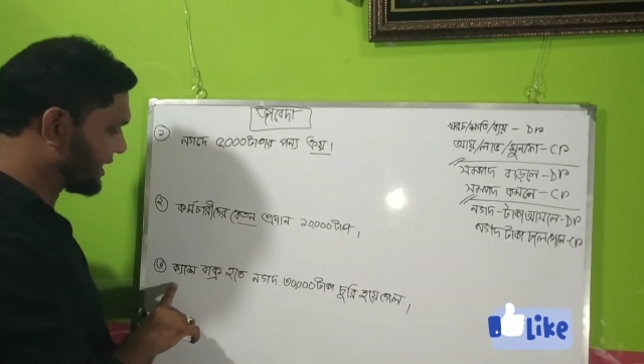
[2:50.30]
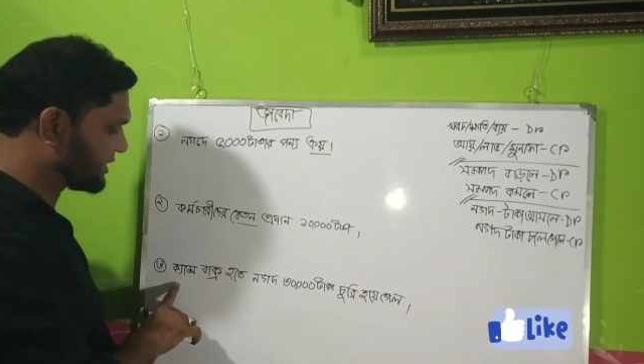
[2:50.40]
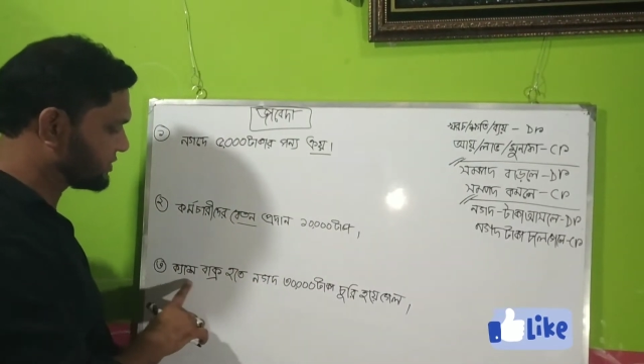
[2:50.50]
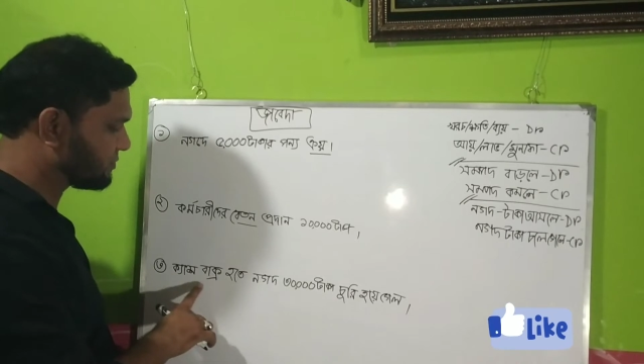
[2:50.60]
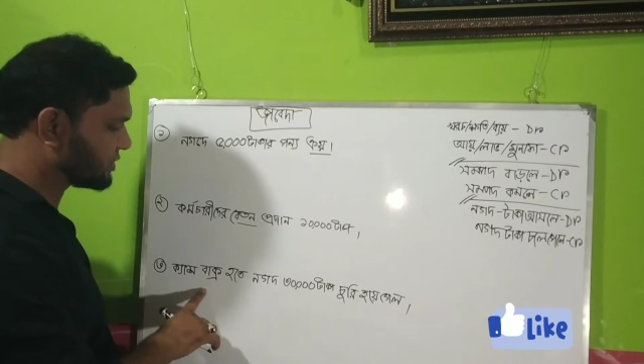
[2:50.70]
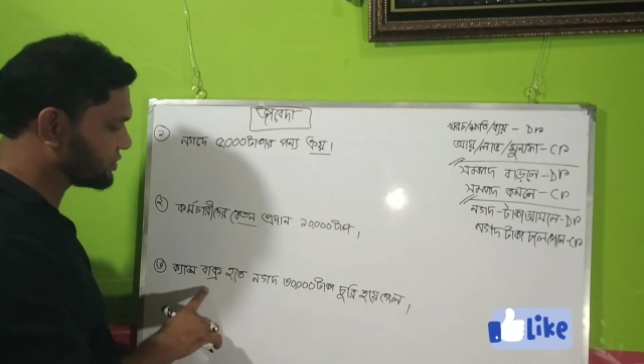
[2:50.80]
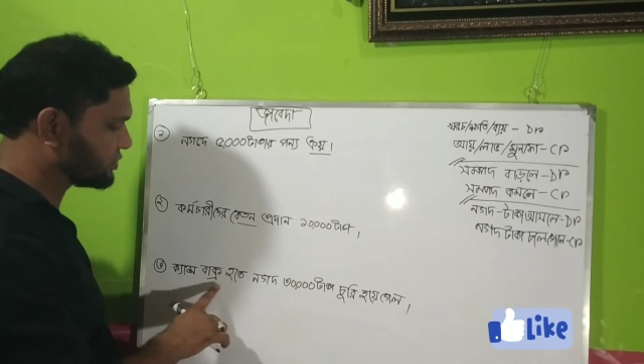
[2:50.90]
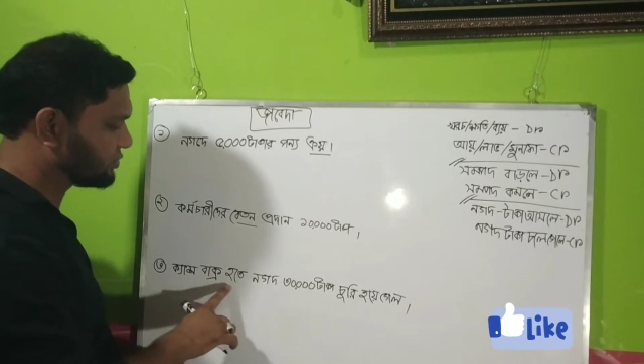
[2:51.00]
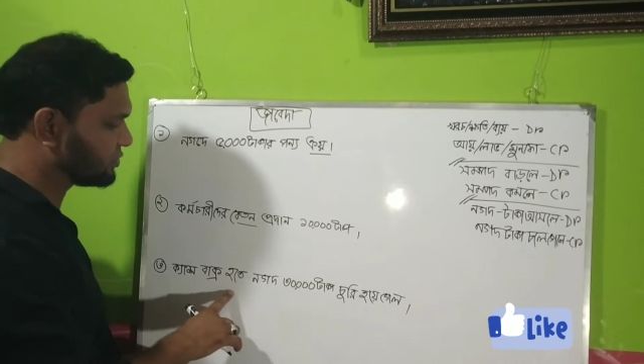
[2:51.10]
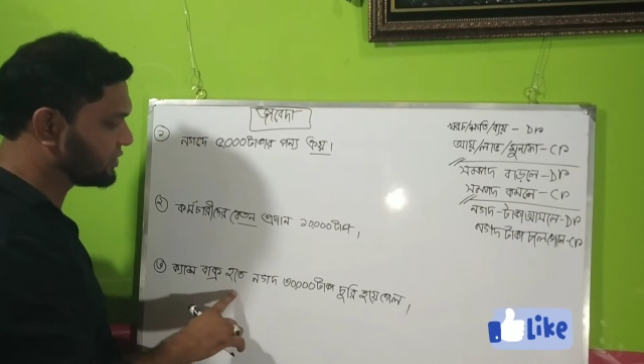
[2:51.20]
ক্যাশ বাক্স
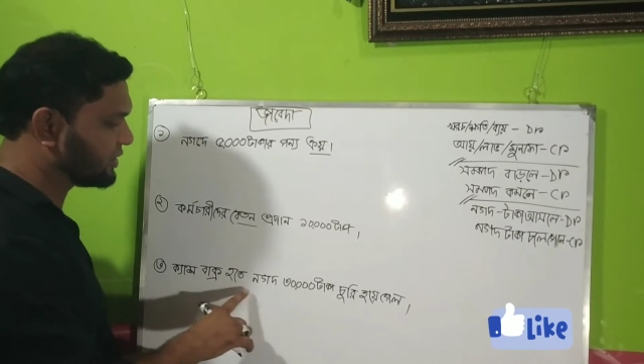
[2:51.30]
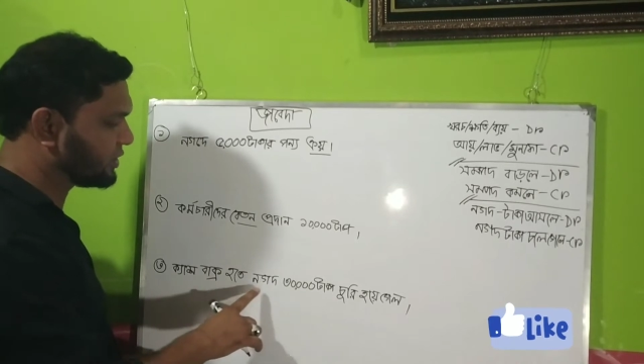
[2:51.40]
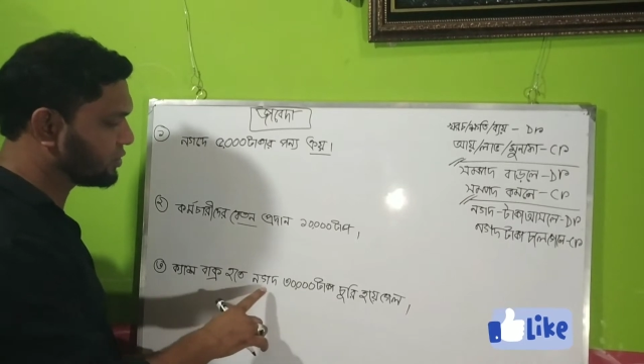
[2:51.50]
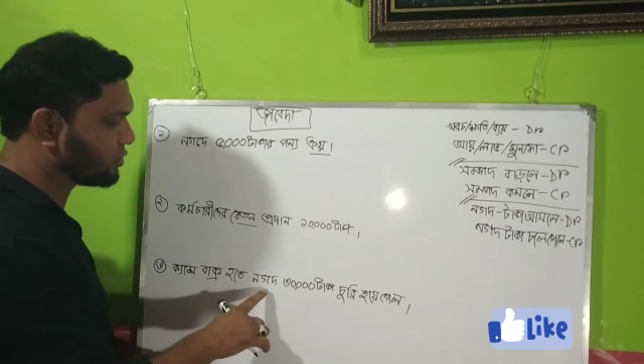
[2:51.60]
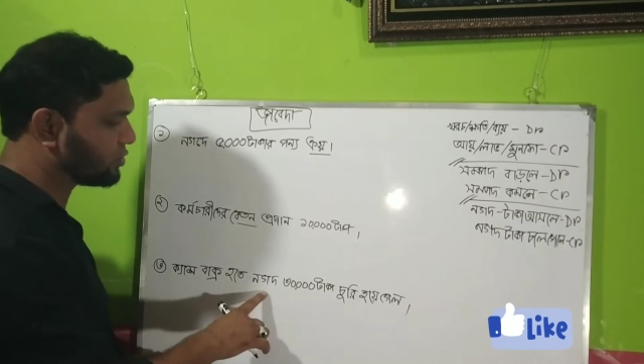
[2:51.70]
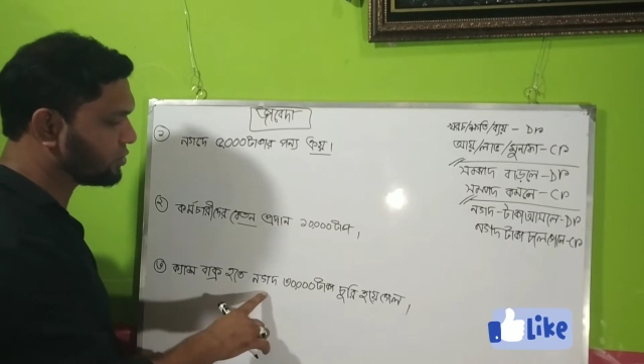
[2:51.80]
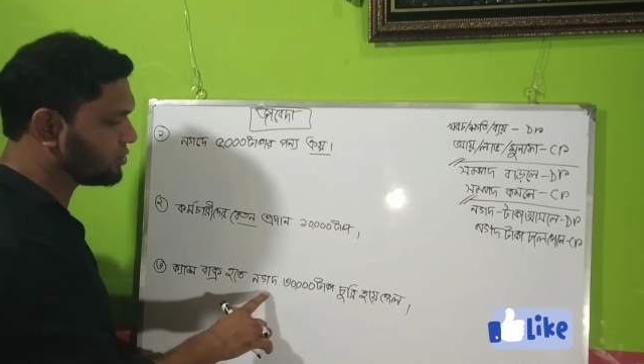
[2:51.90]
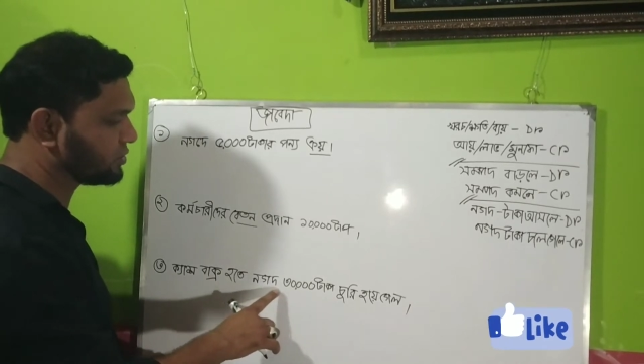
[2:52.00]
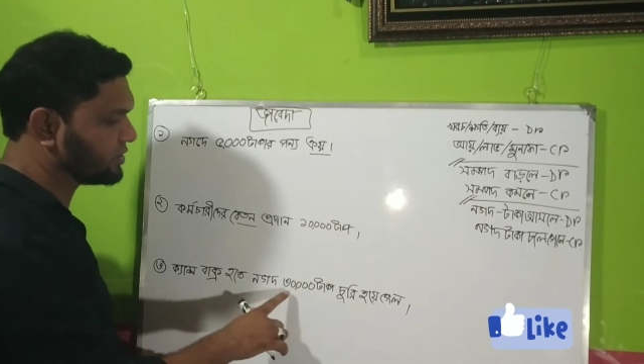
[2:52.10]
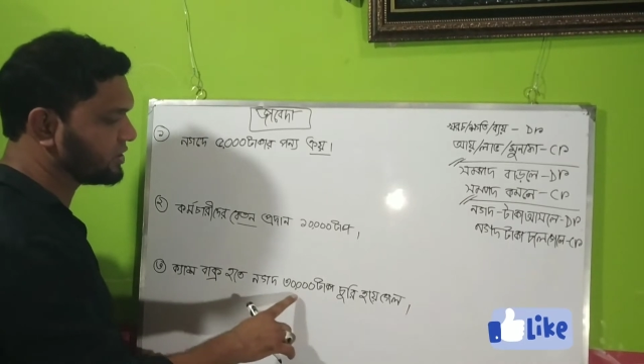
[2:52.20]
হতে
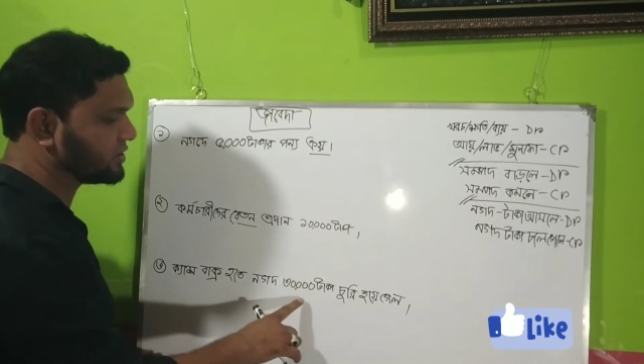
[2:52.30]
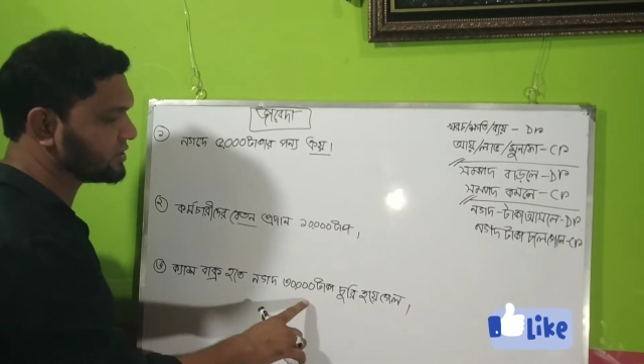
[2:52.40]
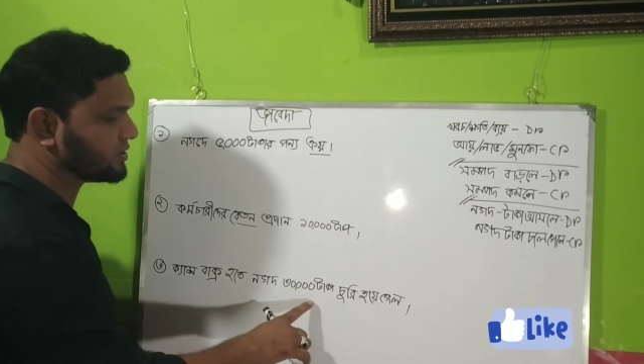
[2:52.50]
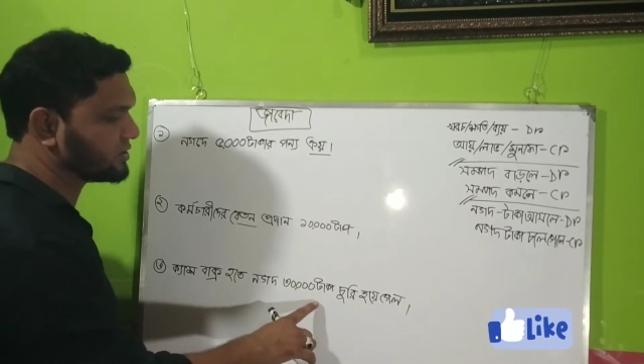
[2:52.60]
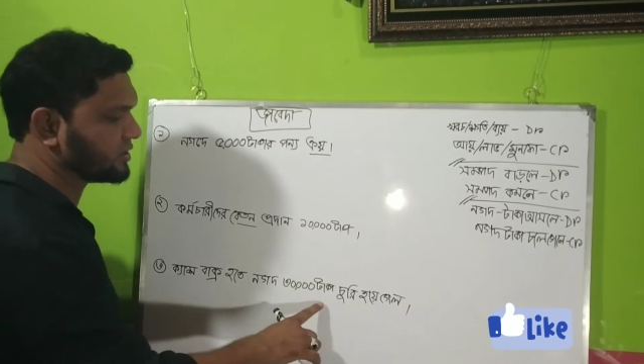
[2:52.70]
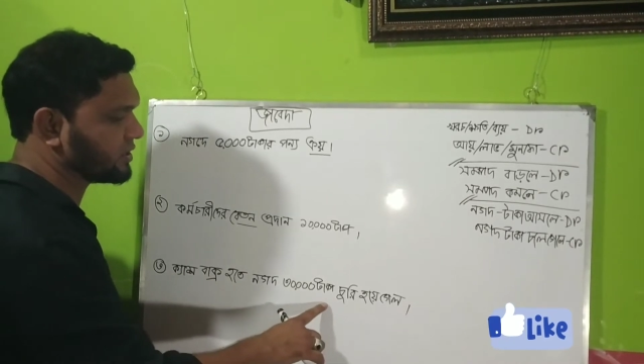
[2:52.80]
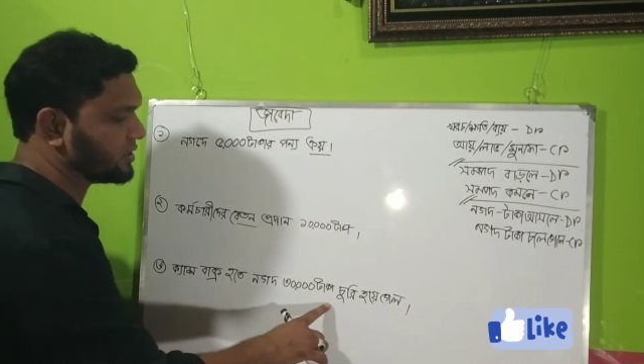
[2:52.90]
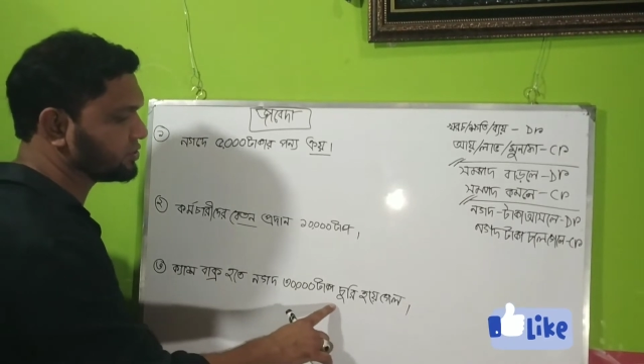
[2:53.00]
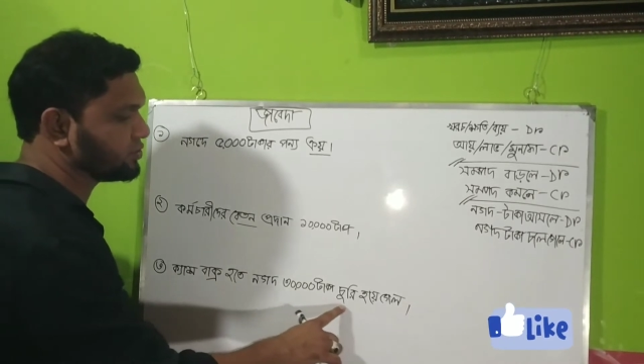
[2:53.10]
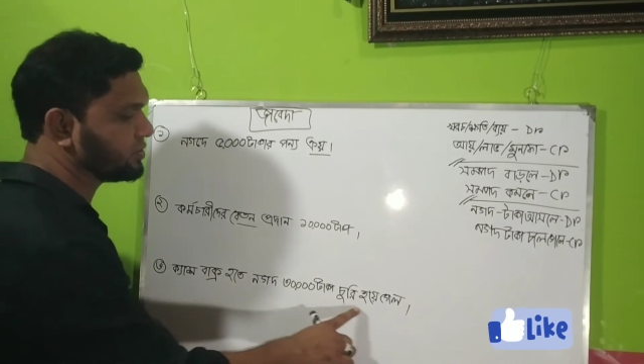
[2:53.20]
নগদ তিরিশ হাজার টাকা
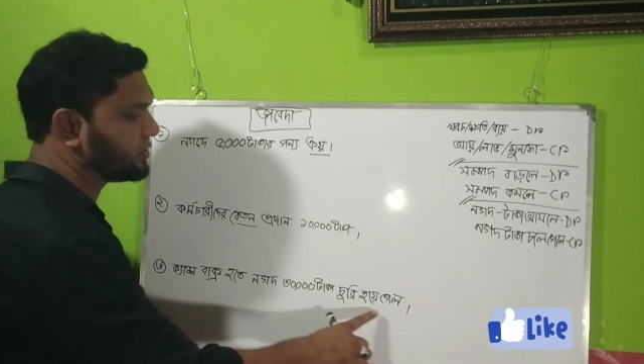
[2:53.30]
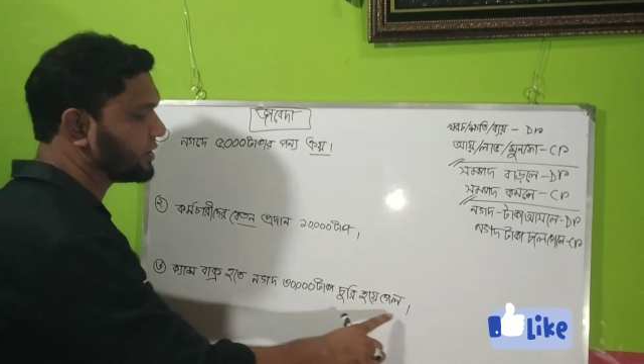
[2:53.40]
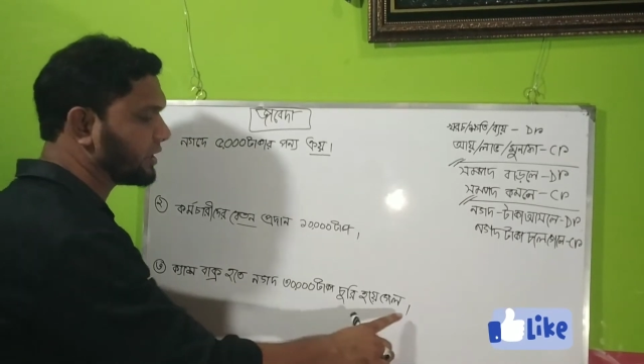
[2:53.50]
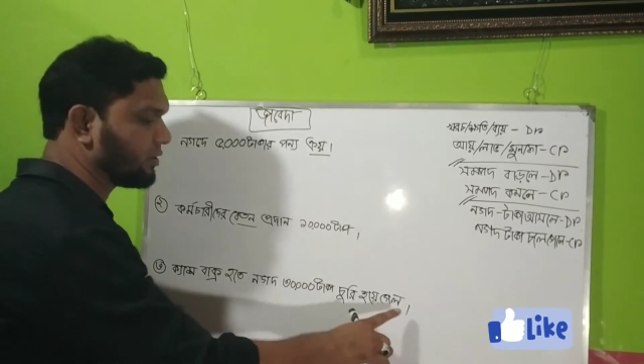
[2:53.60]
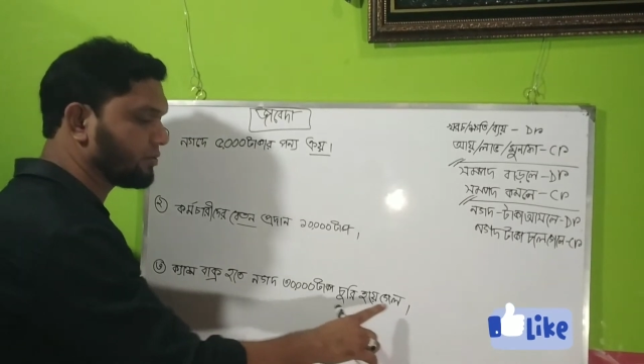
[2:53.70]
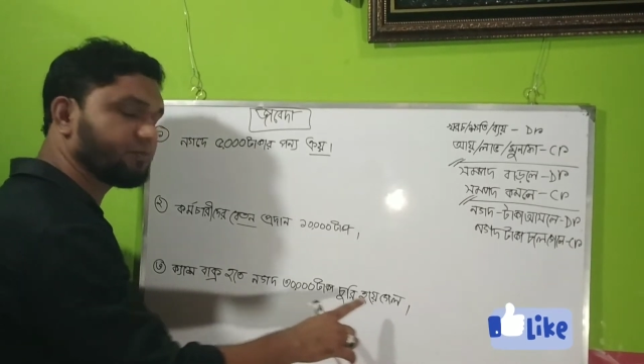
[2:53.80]
চুরি হয়ে গেল